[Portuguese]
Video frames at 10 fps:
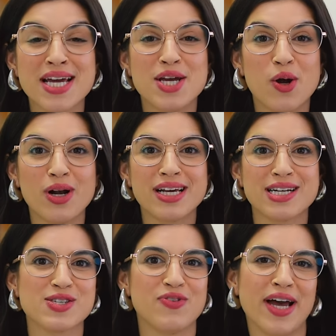E olha que
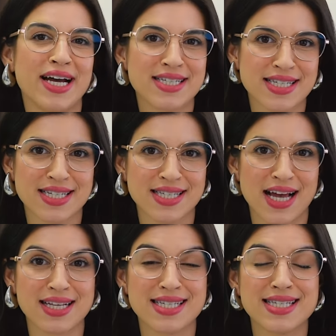as festas,
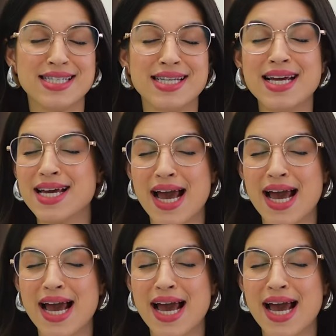elas nem